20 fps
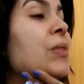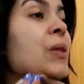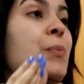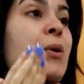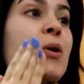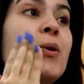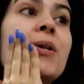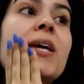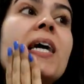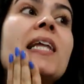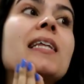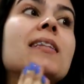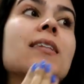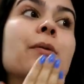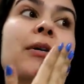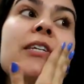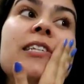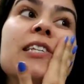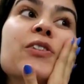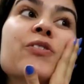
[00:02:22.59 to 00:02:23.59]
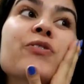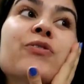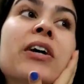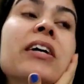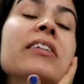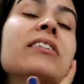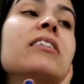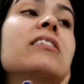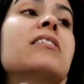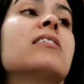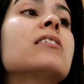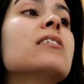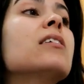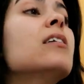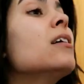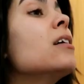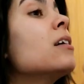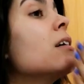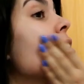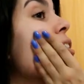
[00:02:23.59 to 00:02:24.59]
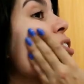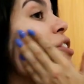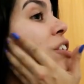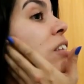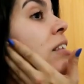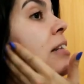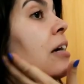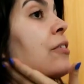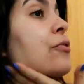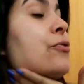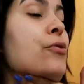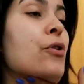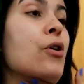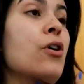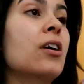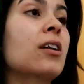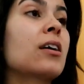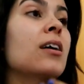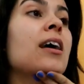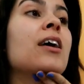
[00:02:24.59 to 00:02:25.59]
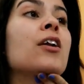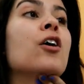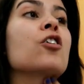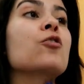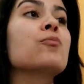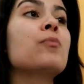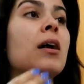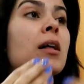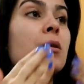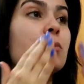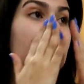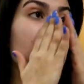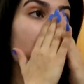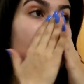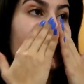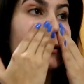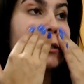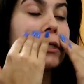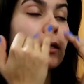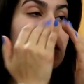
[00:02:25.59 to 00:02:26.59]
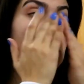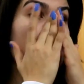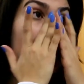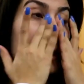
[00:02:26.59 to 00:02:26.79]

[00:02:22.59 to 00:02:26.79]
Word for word: A minha cunhada também sente falta de jantar fora, é normal, porque